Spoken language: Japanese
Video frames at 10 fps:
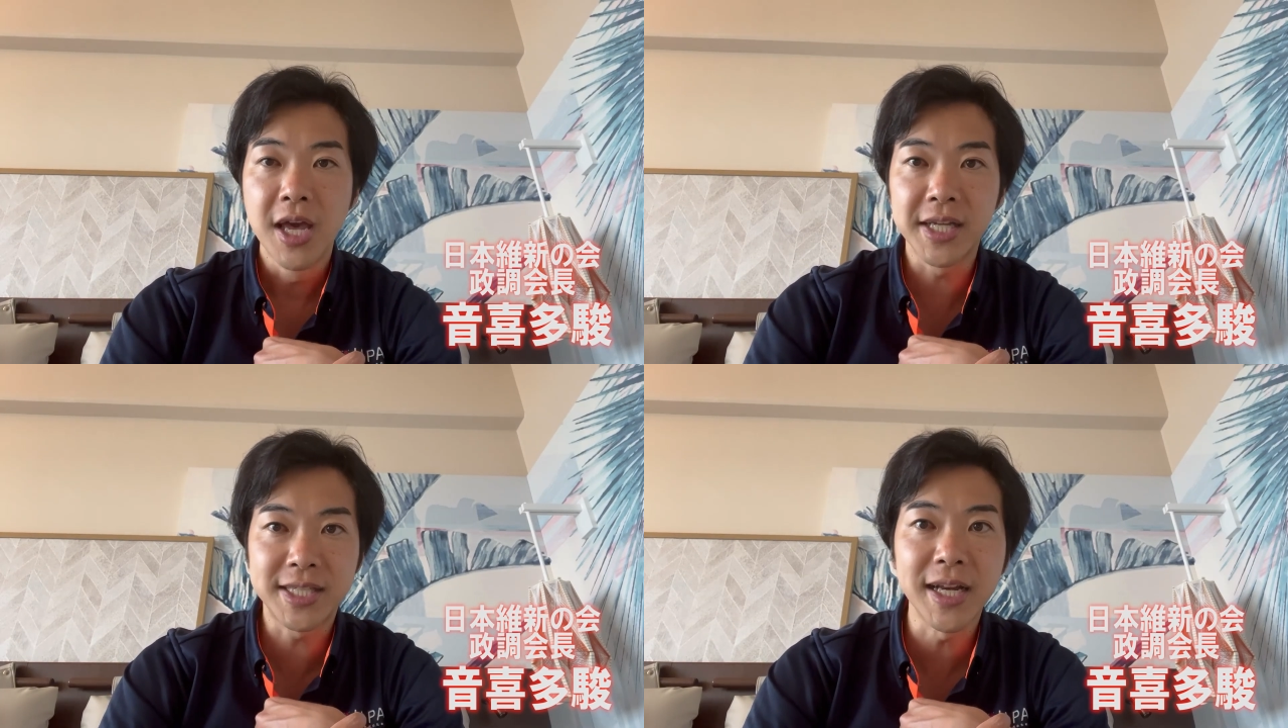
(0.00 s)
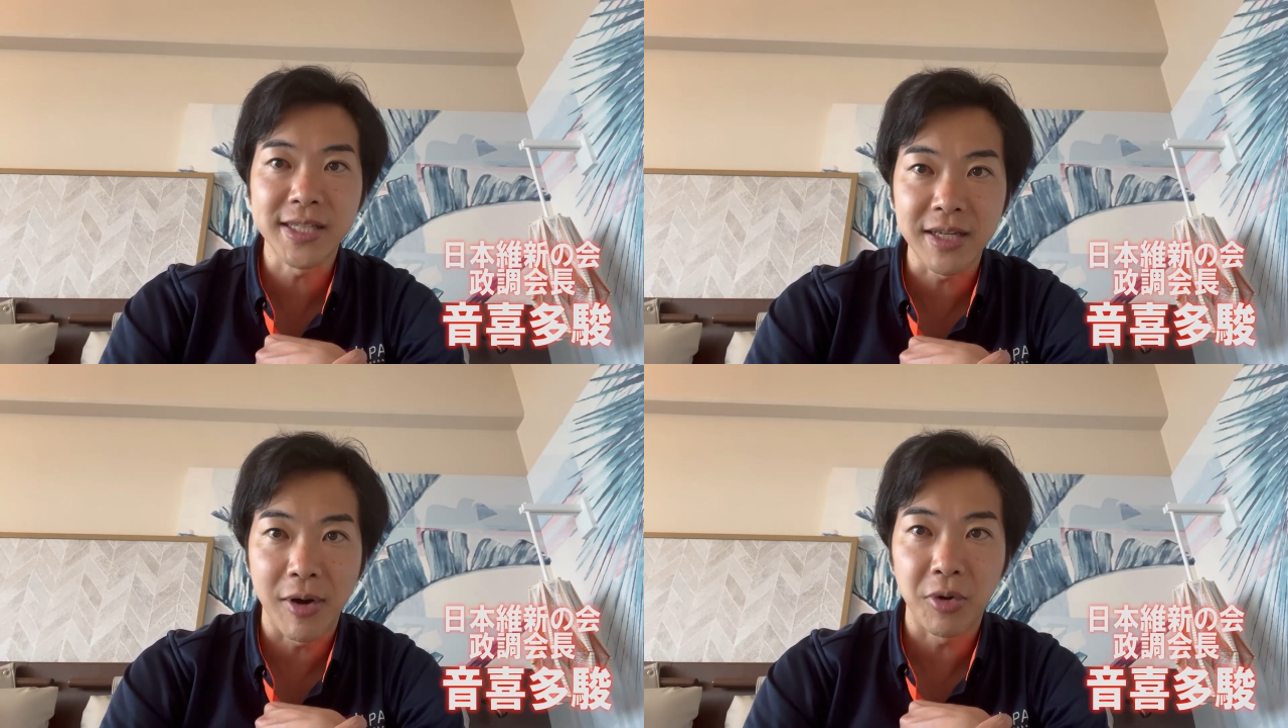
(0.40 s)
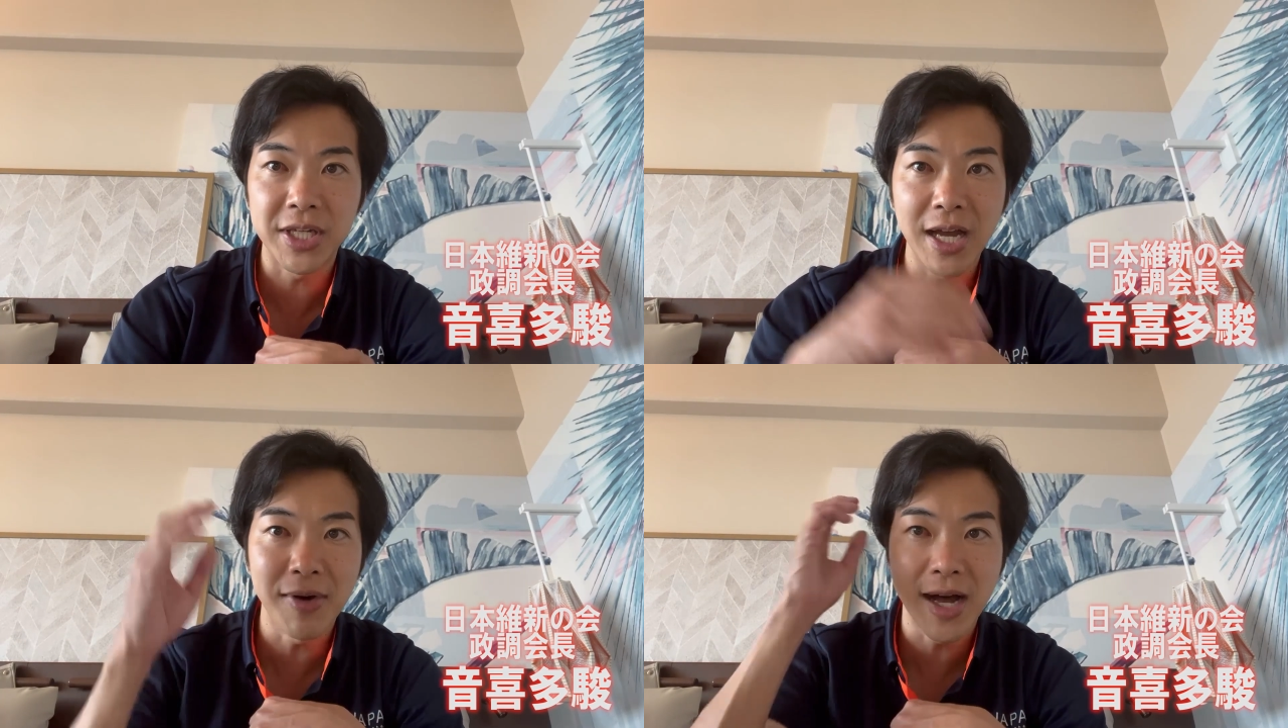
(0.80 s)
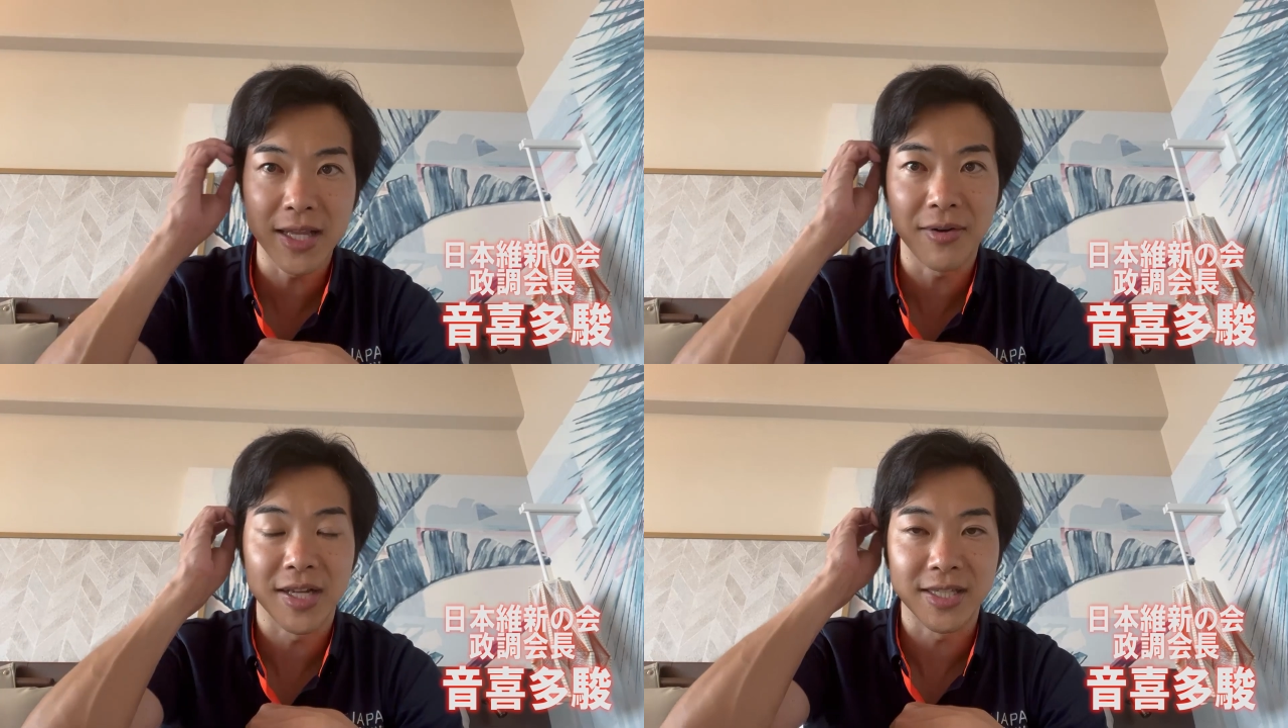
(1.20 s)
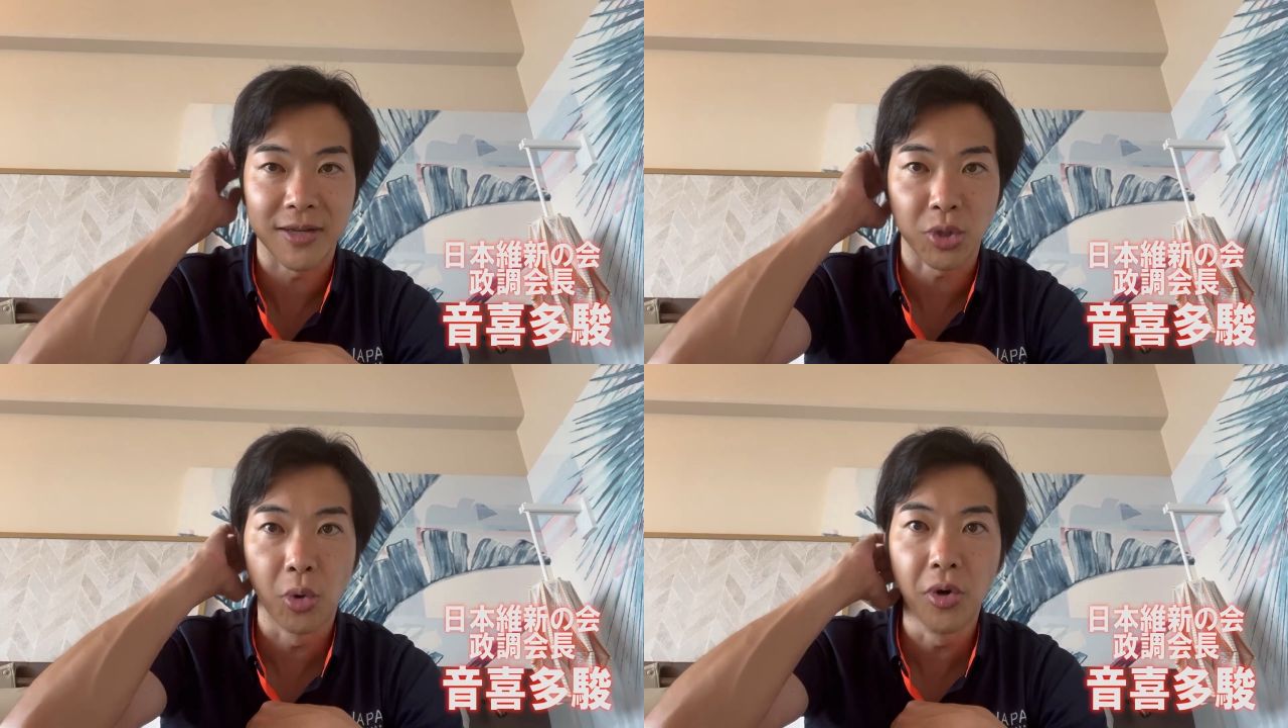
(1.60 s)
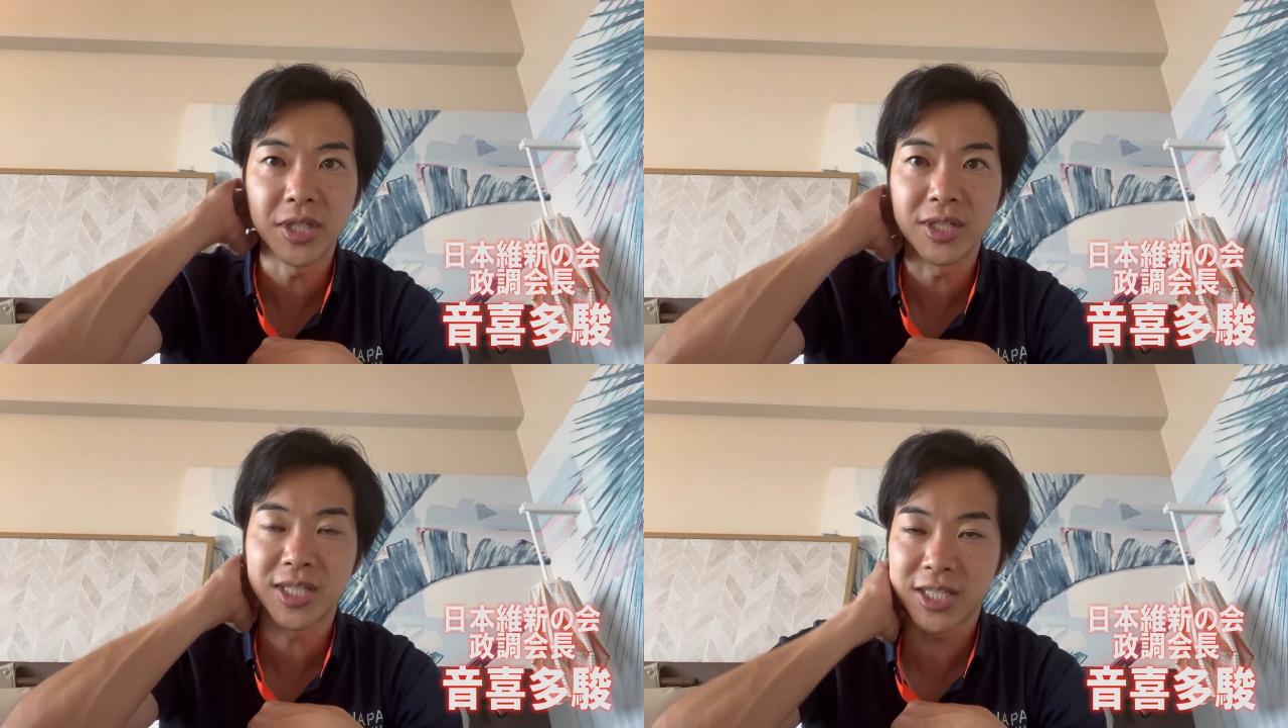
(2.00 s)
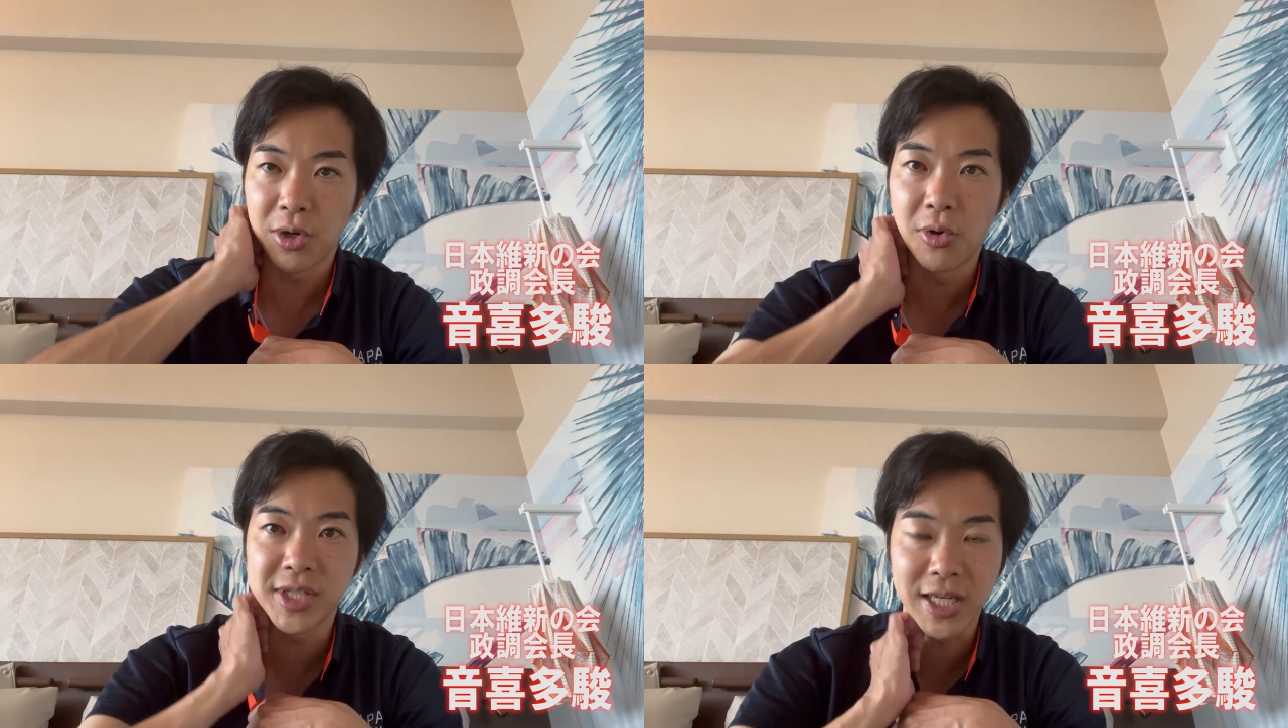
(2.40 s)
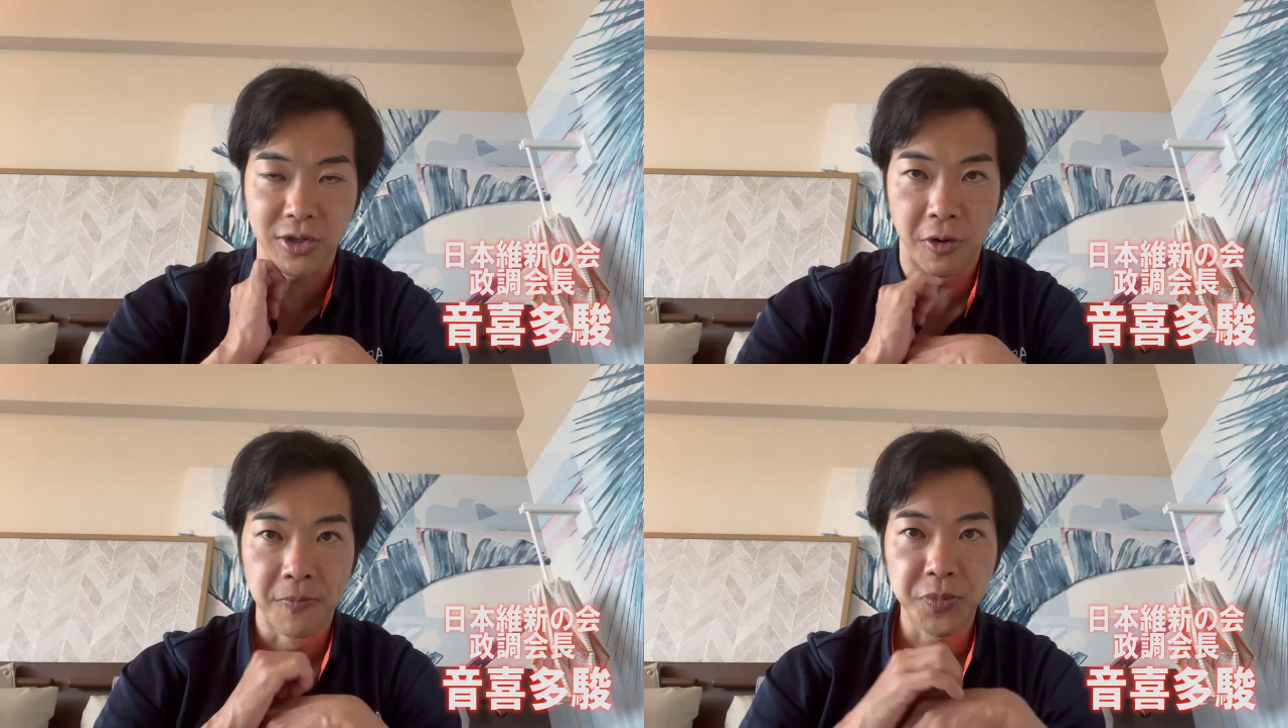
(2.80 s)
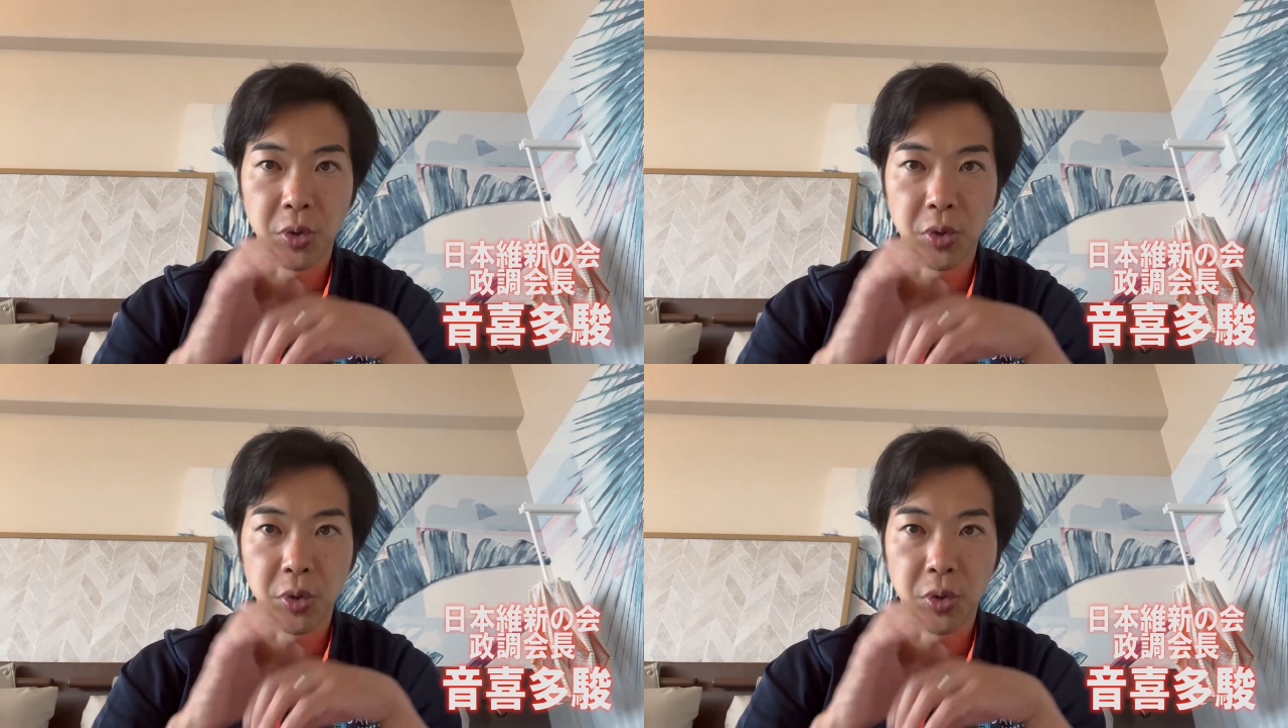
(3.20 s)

実はですね、今沖縄ではですね、統一地方選挙、